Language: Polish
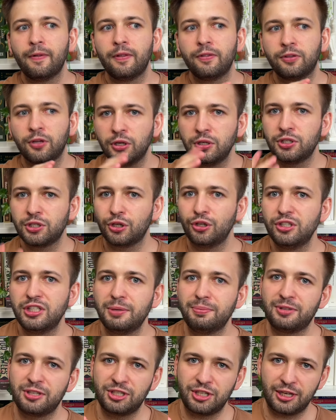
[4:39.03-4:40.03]
to jest
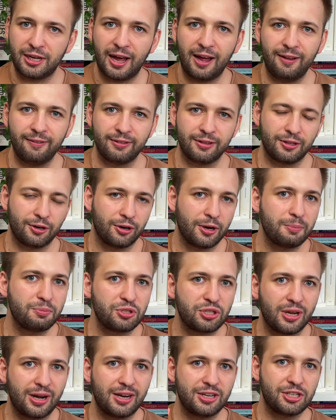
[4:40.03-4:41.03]
koncept ciekawy, trochę
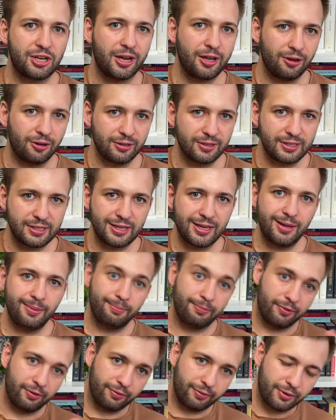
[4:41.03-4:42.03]
przerażający.
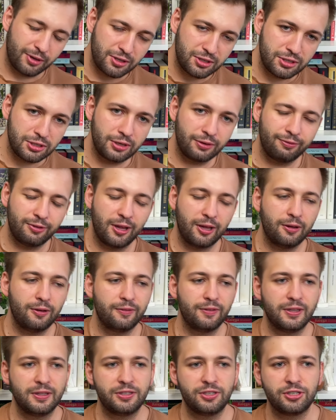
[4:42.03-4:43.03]
Nic dziwnego
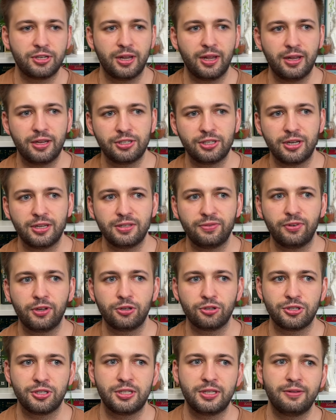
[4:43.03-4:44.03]
więc, że, że jest
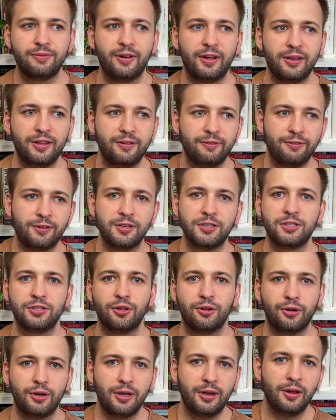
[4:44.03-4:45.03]
wykorzystywany w
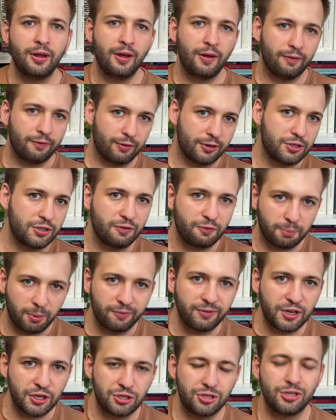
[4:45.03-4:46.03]
historii właśnie w
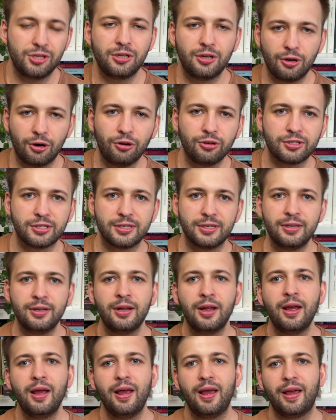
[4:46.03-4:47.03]
powieści grozy,
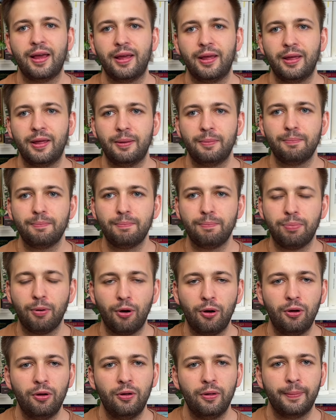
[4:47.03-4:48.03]
e,
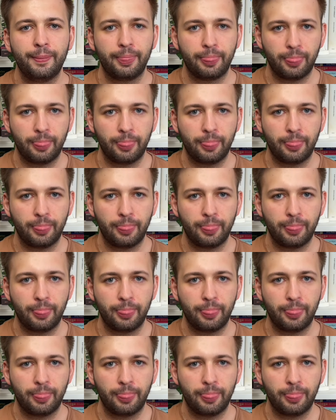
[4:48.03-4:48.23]
bo